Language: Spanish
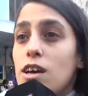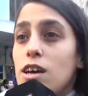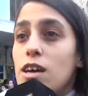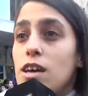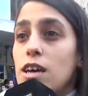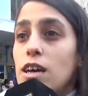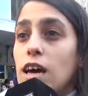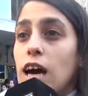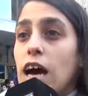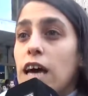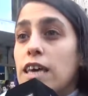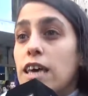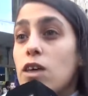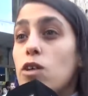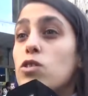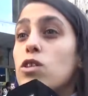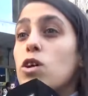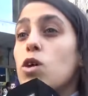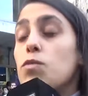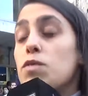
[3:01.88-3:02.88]
Eh, ahí es
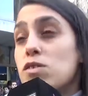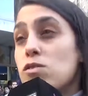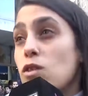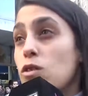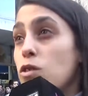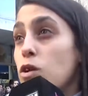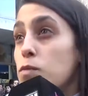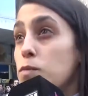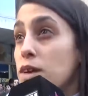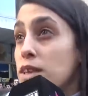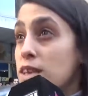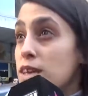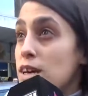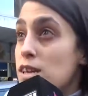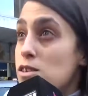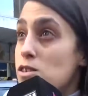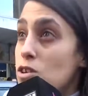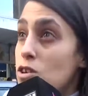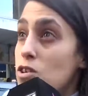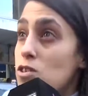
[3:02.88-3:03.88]
donde comienza una nueva
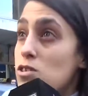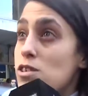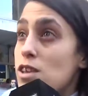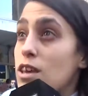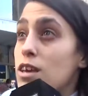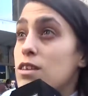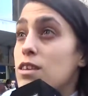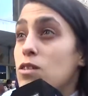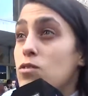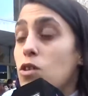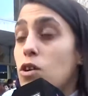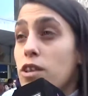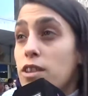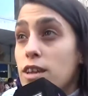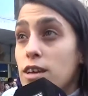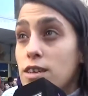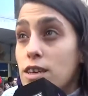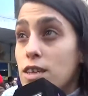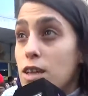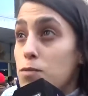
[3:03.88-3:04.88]
investigación, se dicta una orden de
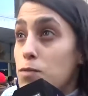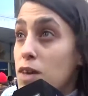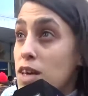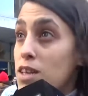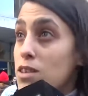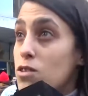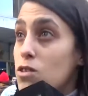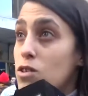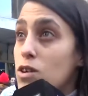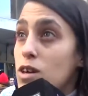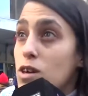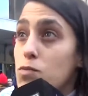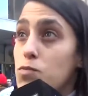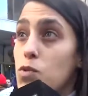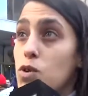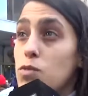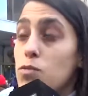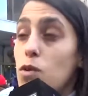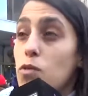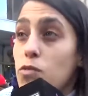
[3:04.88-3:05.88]
allanamiento que
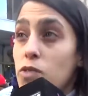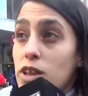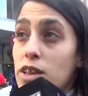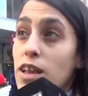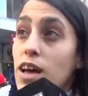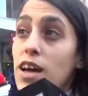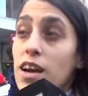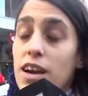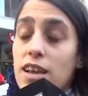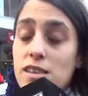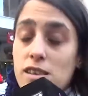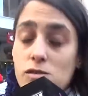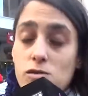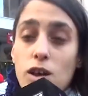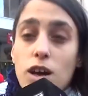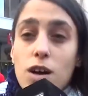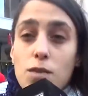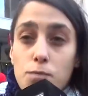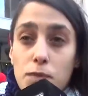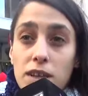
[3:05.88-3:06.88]
pudimos frenar gracias a
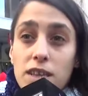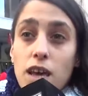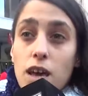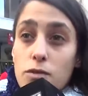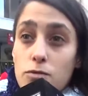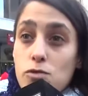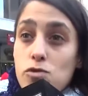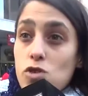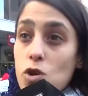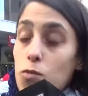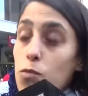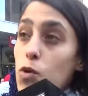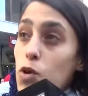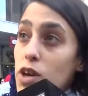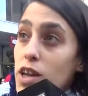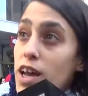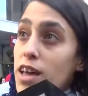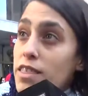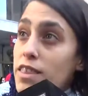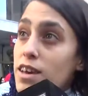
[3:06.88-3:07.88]
una campaña de difusión muy
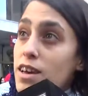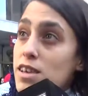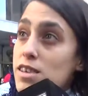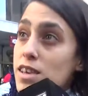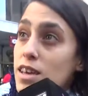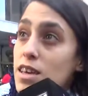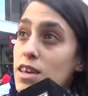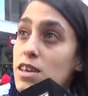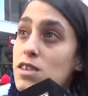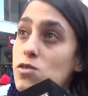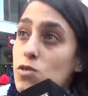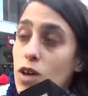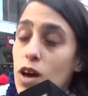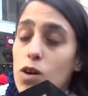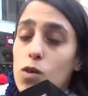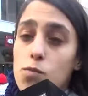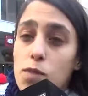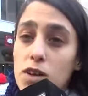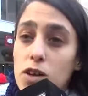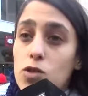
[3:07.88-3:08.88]
grande que se hizo y que
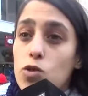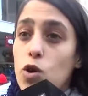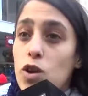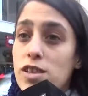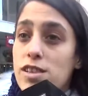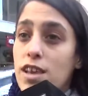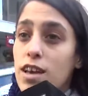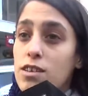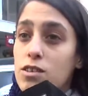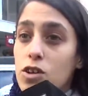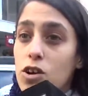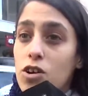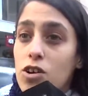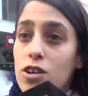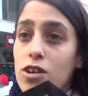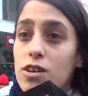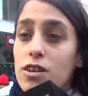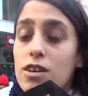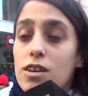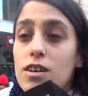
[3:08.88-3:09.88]
acompañó todo el sector
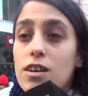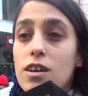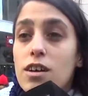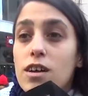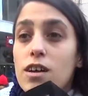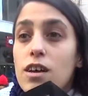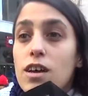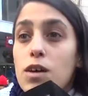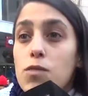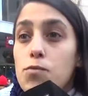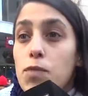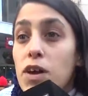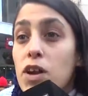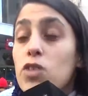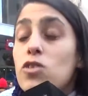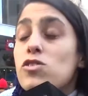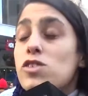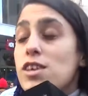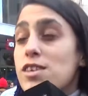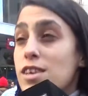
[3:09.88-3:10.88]
pero
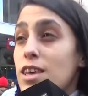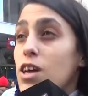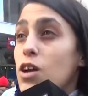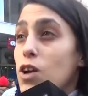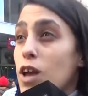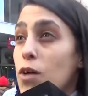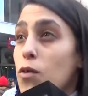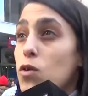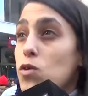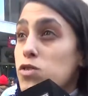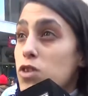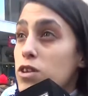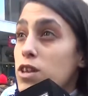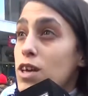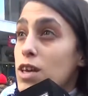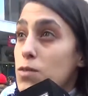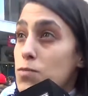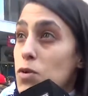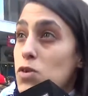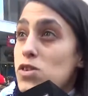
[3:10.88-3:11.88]
nos exigieron la devolución de
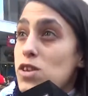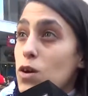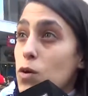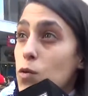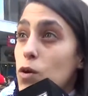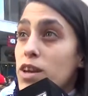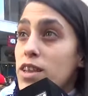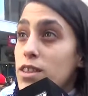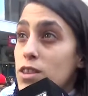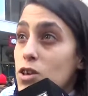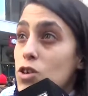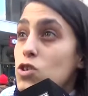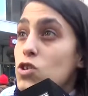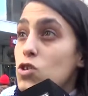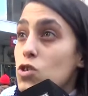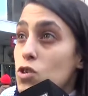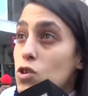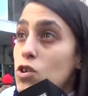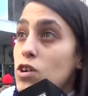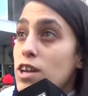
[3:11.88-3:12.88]
equipos en
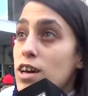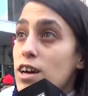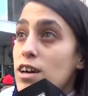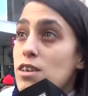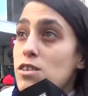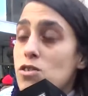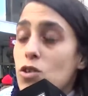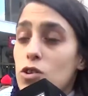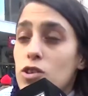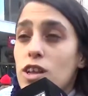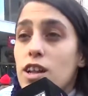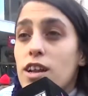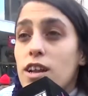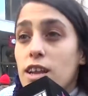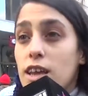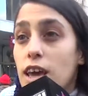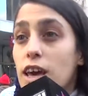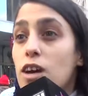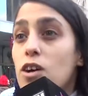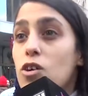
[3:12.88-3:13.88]
48 horas con el
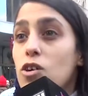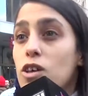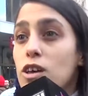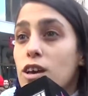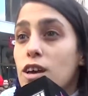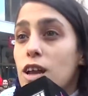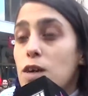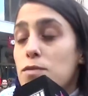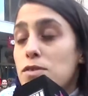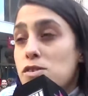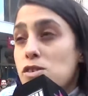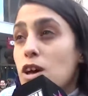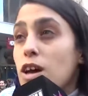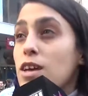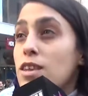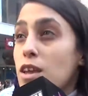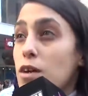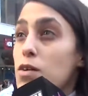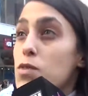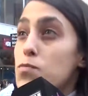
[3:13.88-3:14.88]
riesgo de que la persona que
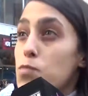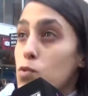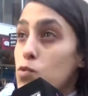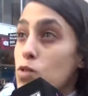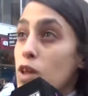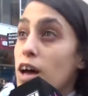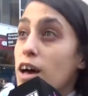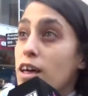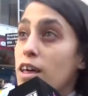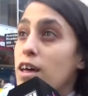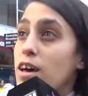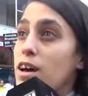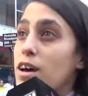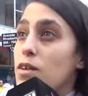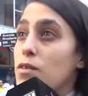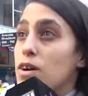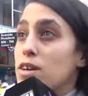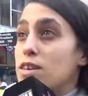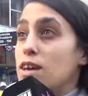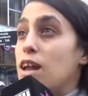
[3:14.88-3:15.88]
estaba imputada
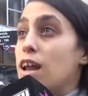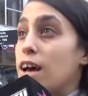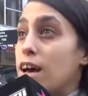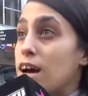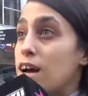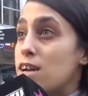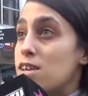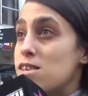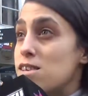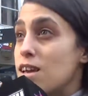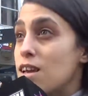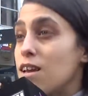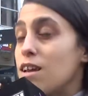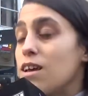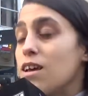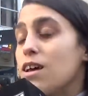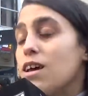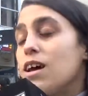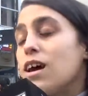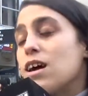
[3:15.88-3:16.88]
vaya a la cárcel,
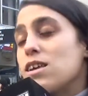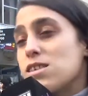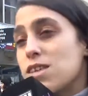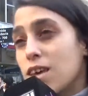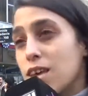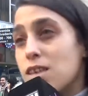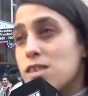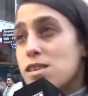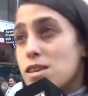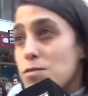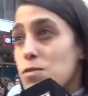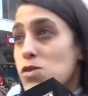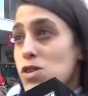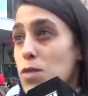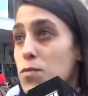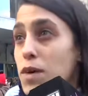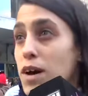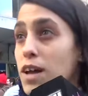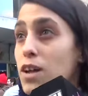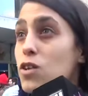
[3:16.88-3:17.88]
así que decidimos
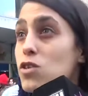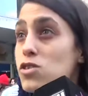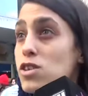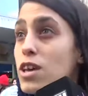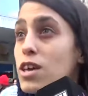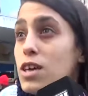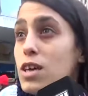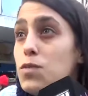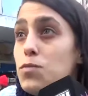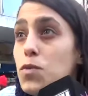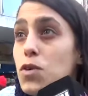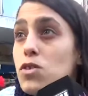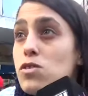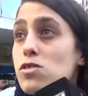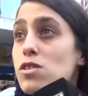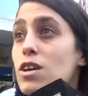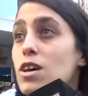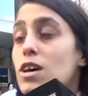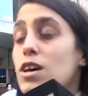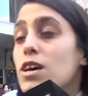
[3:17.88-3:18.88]
apagar los equipos
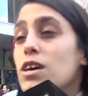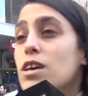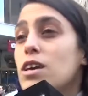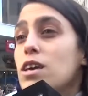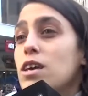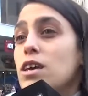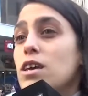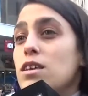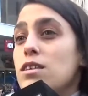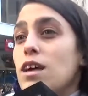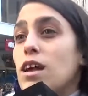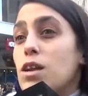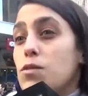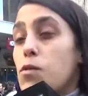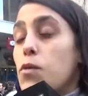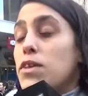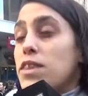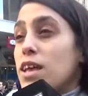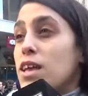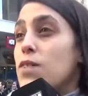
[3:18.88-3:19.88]
y salir
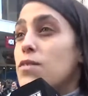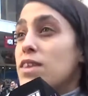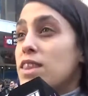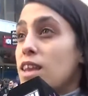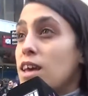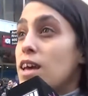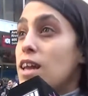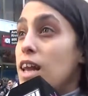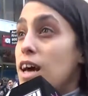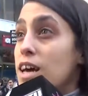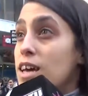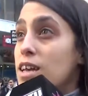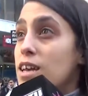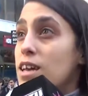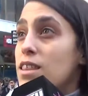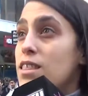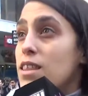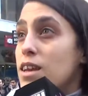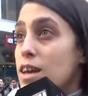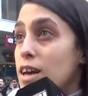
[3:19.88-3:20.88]
momentáneamente del aire,
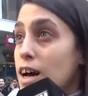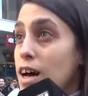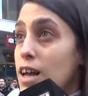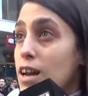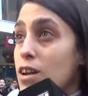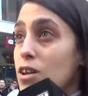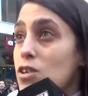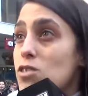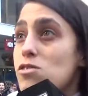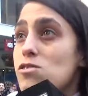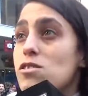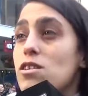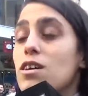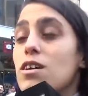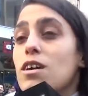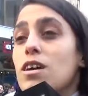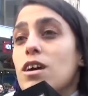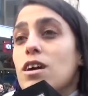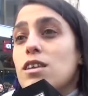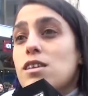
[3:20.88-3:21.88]
entregarlos.
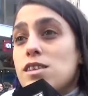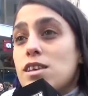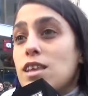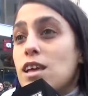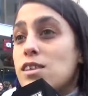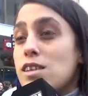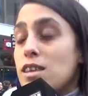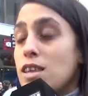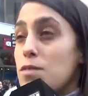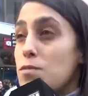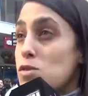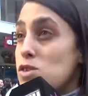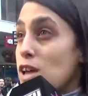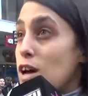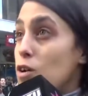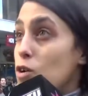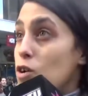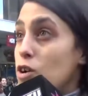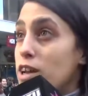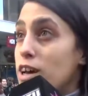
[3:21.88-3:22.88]
En esa instancia estamos
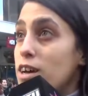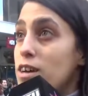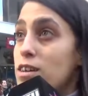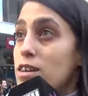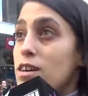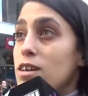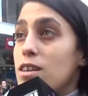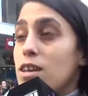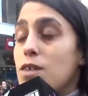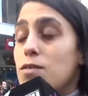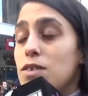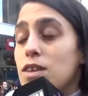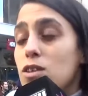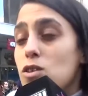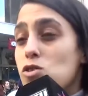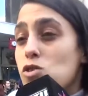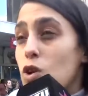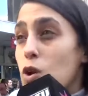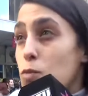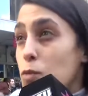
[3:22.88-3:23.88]
ahora,
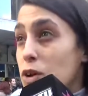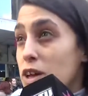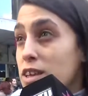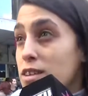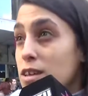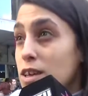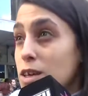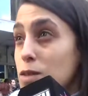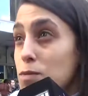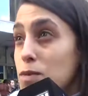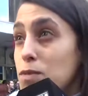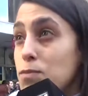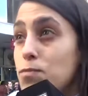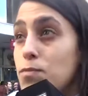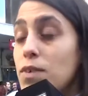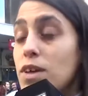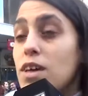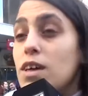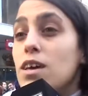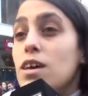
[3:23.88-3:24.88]
transmitiendo solo por streaming.
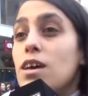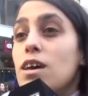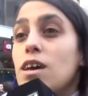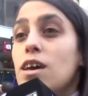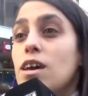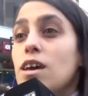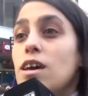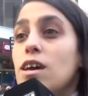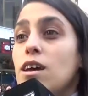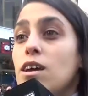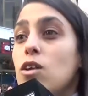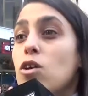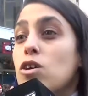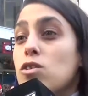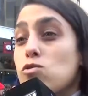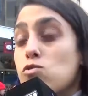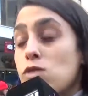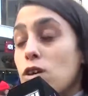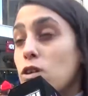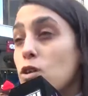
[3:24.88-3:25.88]
Eh, lo que
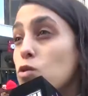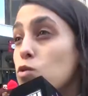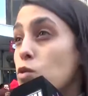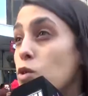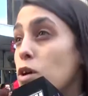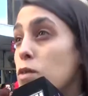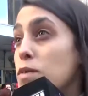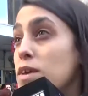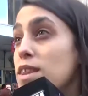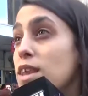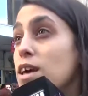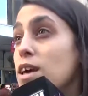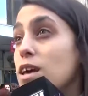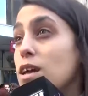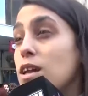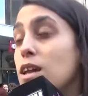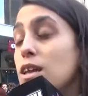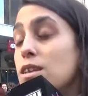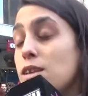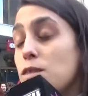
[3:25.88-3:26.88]
sucedió nuevamente es
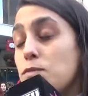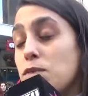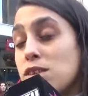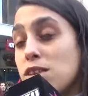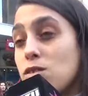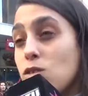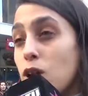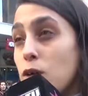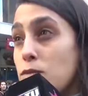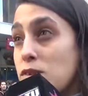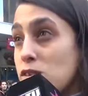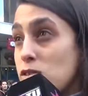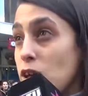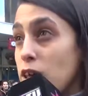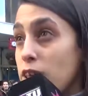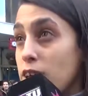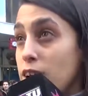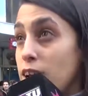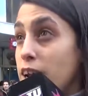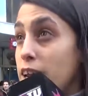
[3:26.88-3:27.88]
que se presentó la persona a
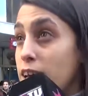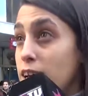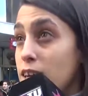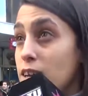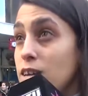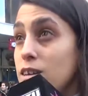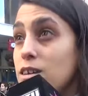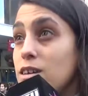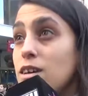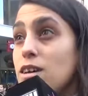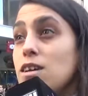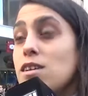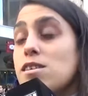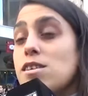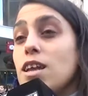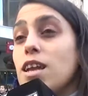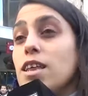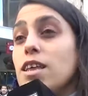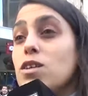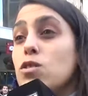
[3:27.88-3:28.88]
declarar,
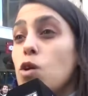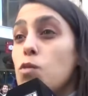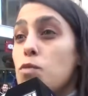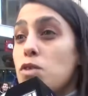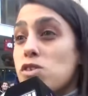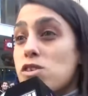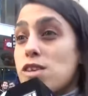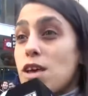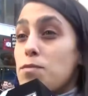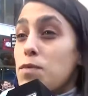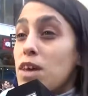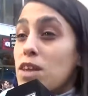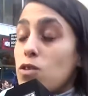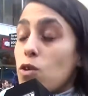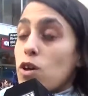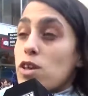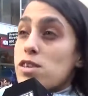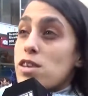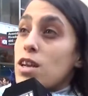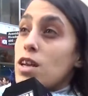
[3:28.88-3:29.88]
se le dictó el procesamiento,
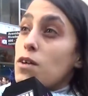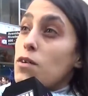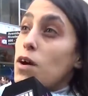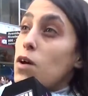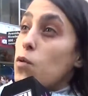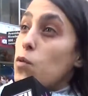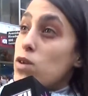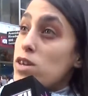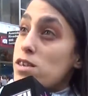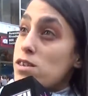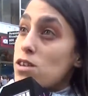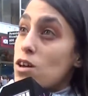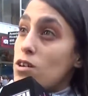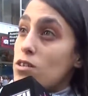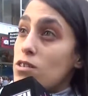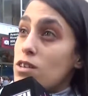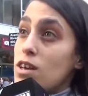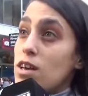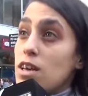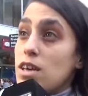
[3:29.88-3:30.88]
es decir, que va a juicio,
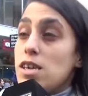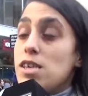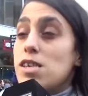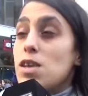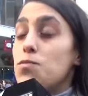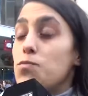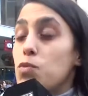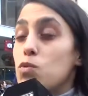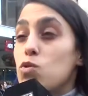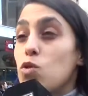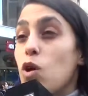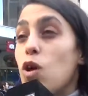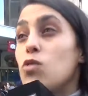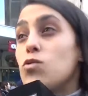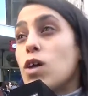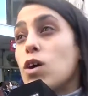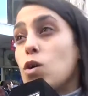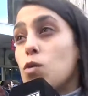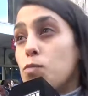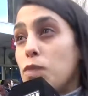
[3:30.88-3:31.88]
y se imputó a
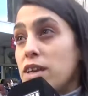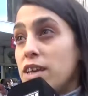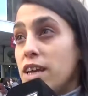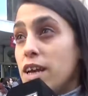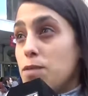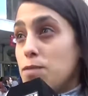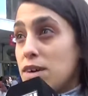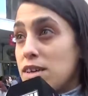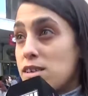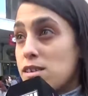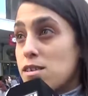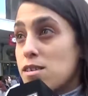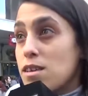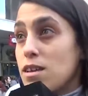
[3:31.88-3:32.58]
una compañera más.